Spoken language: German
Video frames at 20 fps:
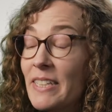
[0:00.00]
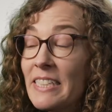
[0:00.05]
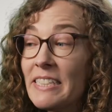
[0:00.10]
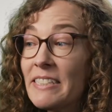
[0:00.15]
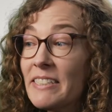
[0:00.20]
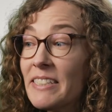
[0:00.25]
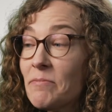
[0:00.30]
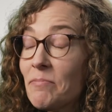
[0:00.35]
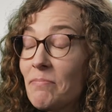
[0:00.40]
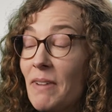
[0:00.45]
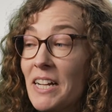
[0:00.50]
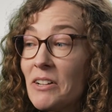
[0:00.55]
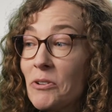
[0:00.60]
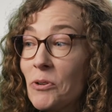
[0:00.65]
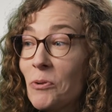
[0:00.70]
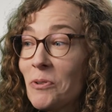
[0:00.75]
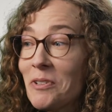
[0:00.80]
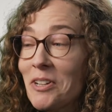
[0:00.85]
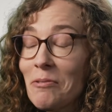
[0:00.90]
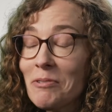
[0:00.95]
ich mache
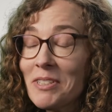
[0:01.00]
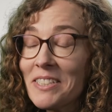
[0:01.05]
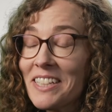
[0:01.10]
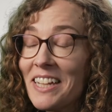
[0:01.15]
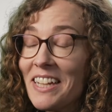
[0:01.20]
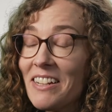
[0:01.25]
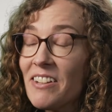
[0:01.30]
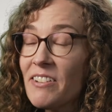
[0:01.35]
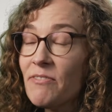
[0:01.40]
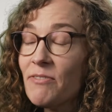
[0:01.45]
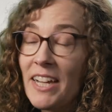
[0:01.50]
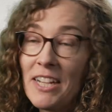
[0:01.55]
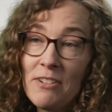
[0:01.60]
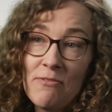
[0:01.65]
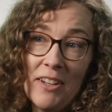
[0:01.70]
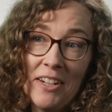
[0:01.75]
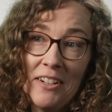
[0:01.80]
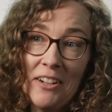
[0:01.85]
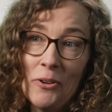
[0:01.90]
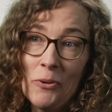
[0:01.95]
unglaublich gerne
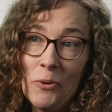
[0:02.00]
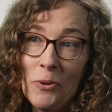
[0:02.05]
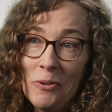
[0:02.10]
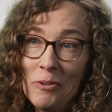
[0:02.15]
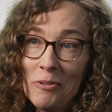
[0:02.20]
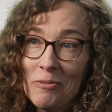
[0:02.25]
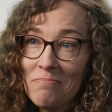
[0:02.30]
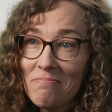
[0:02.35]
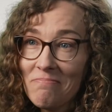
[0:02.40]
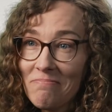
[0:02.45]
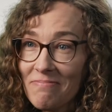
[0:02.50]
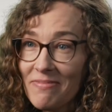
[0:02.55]
Weitwanderungen.